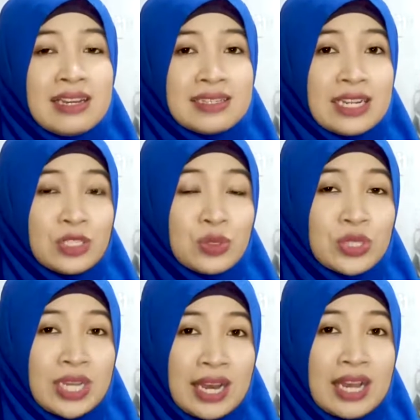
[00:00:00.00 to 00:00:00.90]
dan
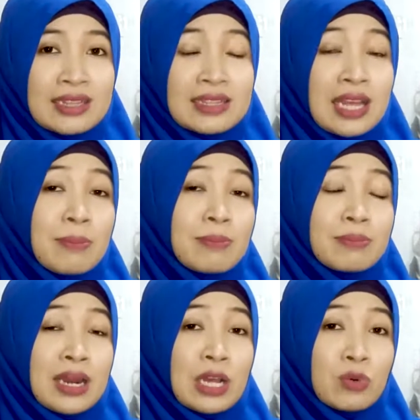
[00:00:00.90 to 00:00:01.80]
juga tetap
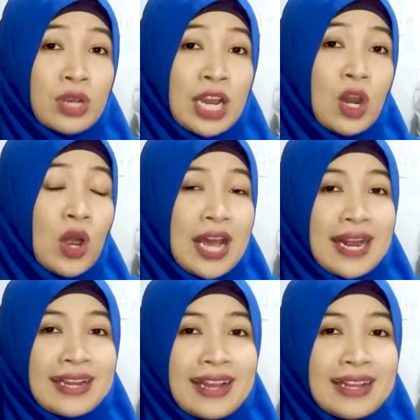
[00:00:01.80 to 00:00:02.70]
melakukan
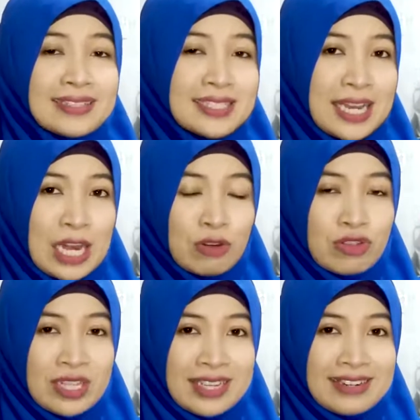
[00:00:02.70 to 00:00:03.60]
olahraga secara
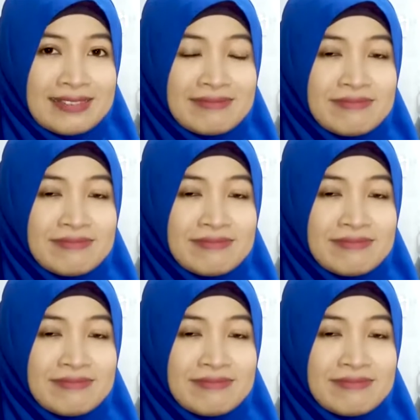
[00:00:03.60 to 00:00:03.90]
rutin.